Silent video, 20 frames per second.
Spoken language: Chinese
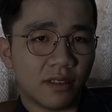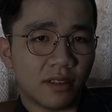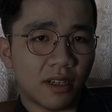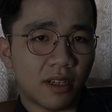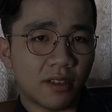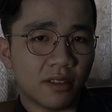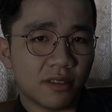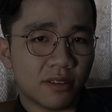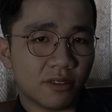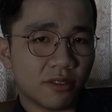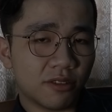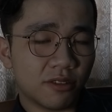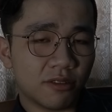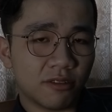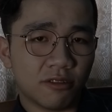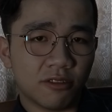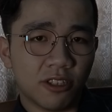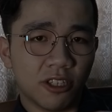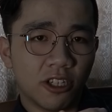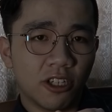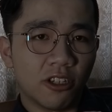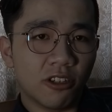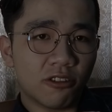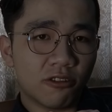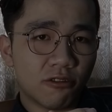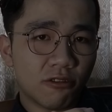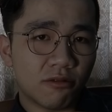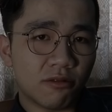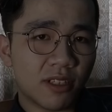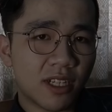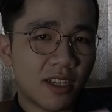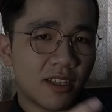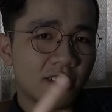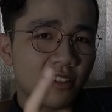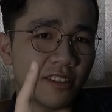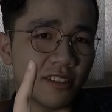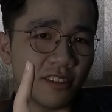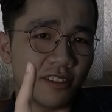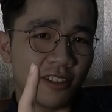然后就供那